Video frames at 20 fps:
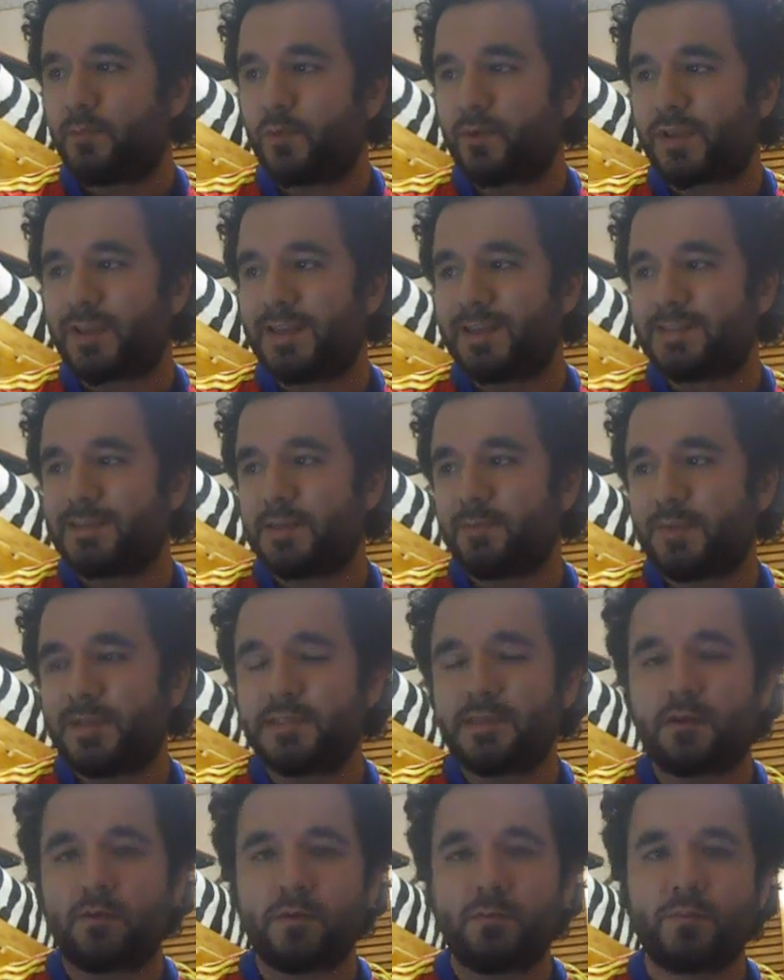porque es
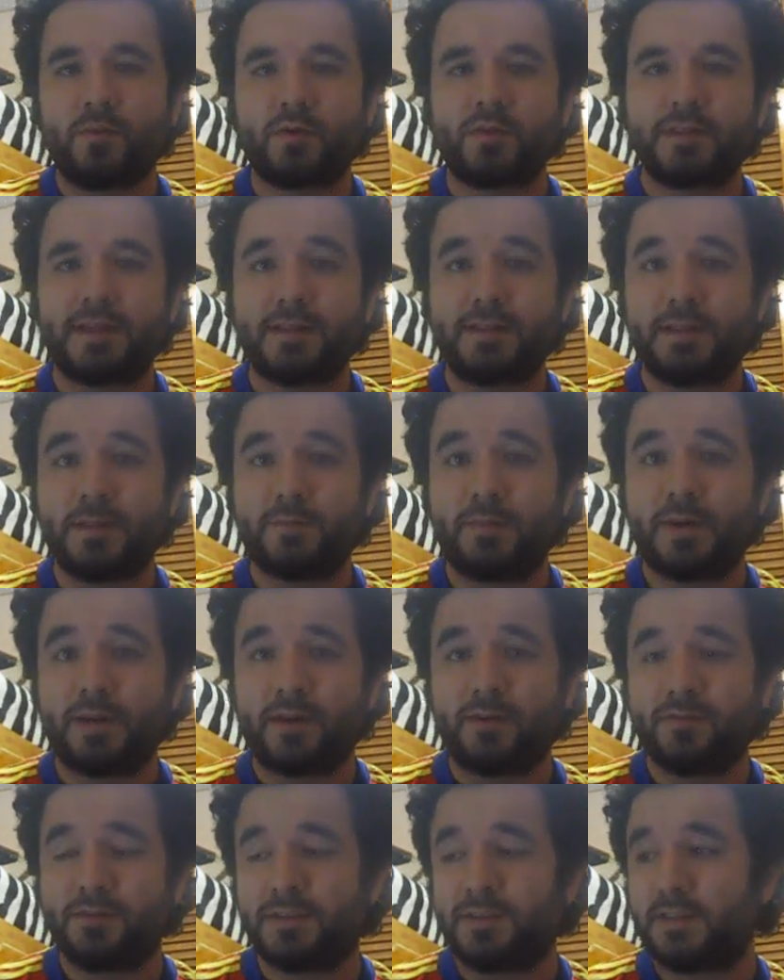demasiado importante para
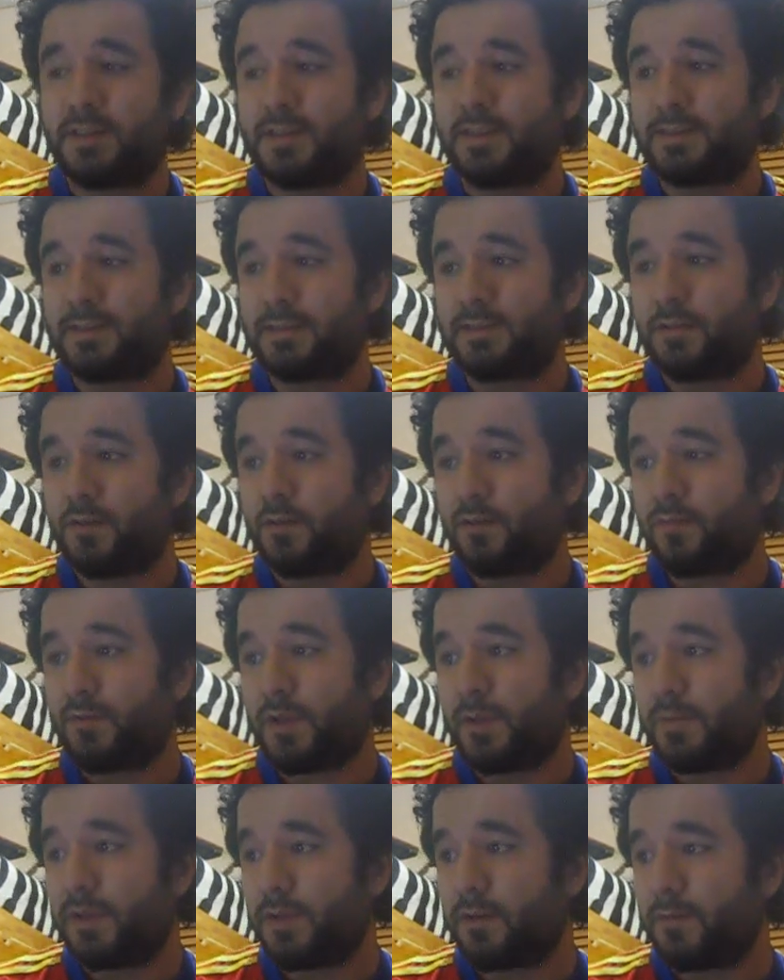los intereses de
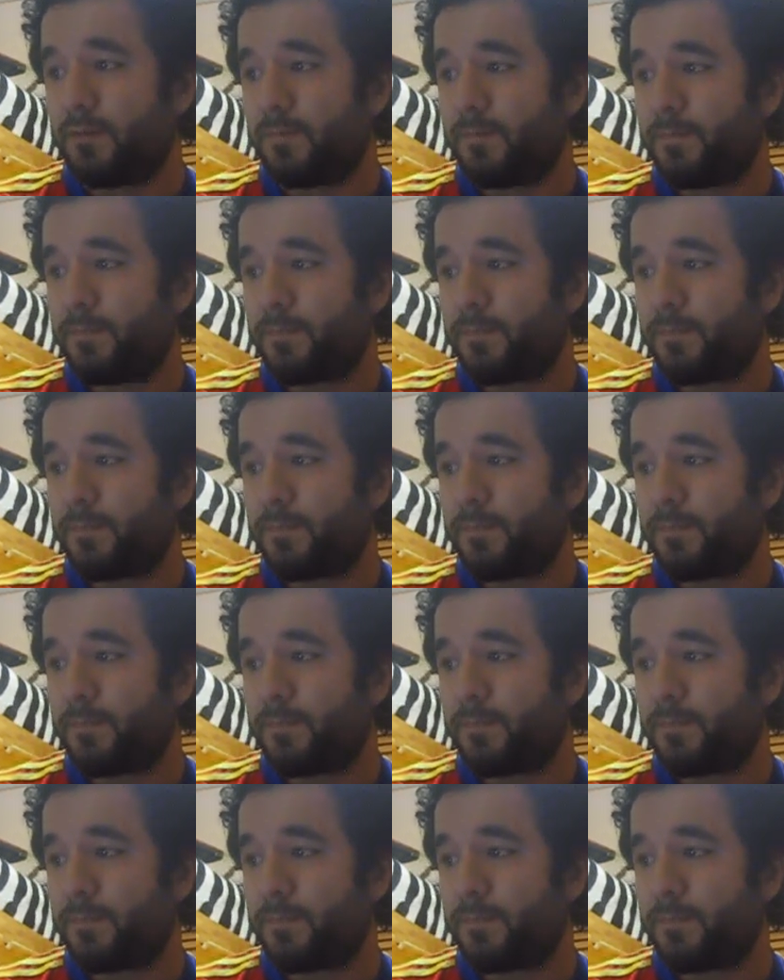Flamingo